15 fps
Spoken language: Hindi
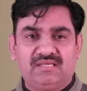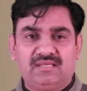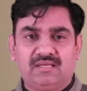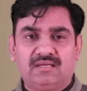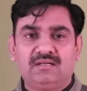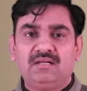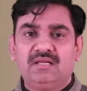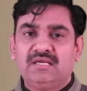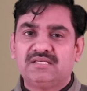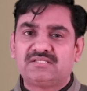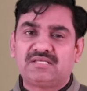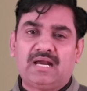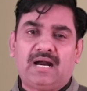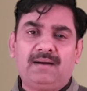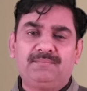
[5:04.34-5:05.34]
है
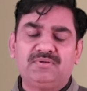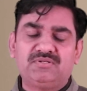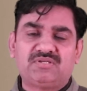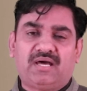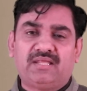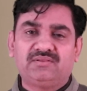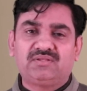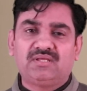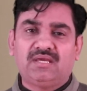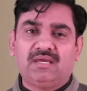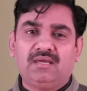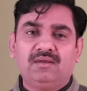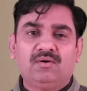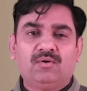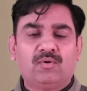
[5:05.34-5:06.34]
इसे आप भी जानते
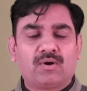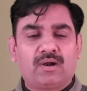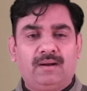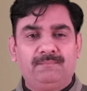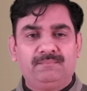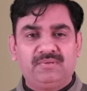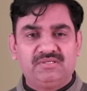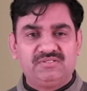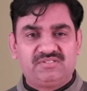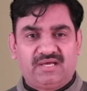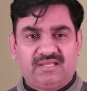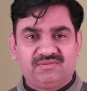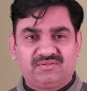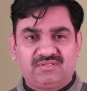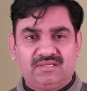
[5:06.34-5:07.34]
हैं और हम भी
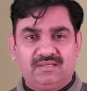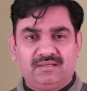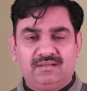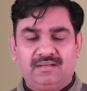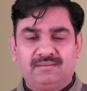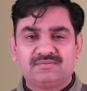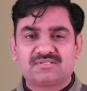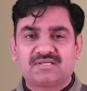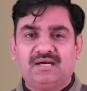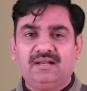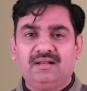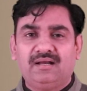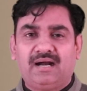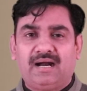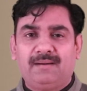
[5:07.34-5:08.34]
जानते हैं
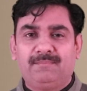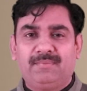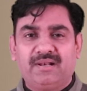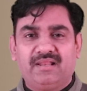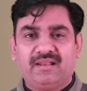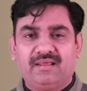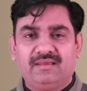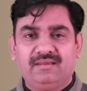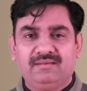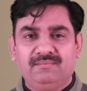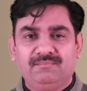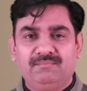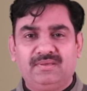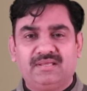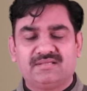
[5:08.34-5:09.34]
नमस्कार आप बने रहे
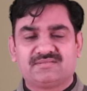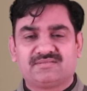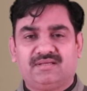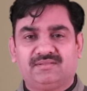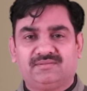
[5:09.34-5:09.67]
मेरे साथ